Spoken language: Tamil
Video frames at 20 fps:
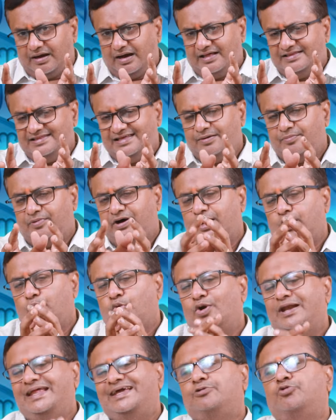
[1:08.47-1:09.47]
அதிகமான
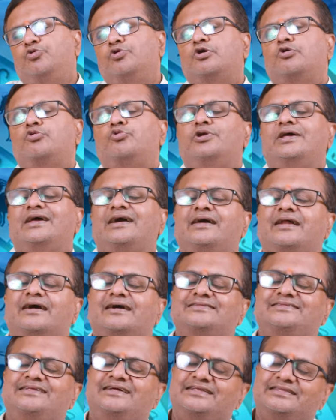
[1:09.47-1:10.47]
ஒளி கொடுக்கக்கூடிய
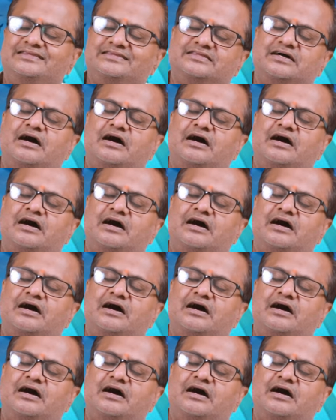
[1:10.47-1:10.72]
கிரகத்தின்